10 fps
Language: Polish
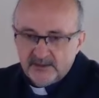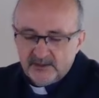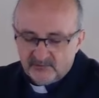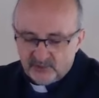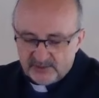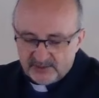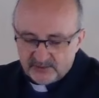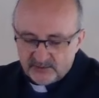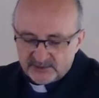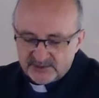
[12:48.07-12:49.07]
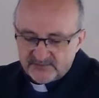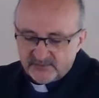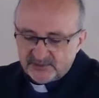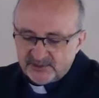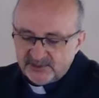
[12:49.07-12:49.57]
W dodatku, czy
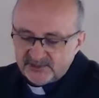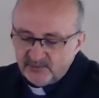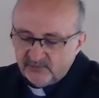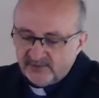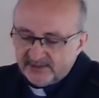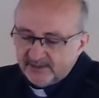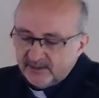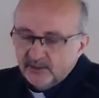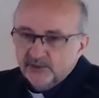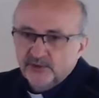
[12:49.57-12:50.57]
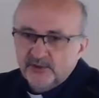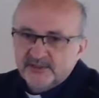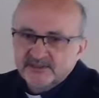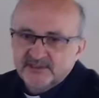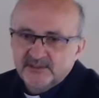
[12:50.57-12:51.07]
zwróciliśmy uwagę kto
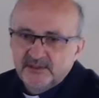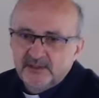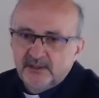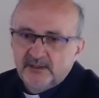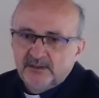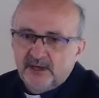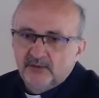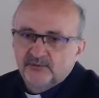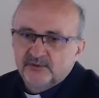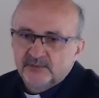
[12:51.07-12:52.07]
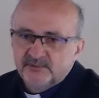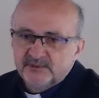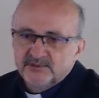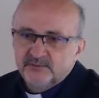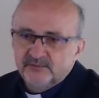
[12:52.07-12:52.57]
jest autorem tych
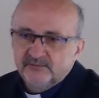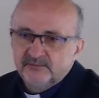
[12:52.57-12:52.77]
słów?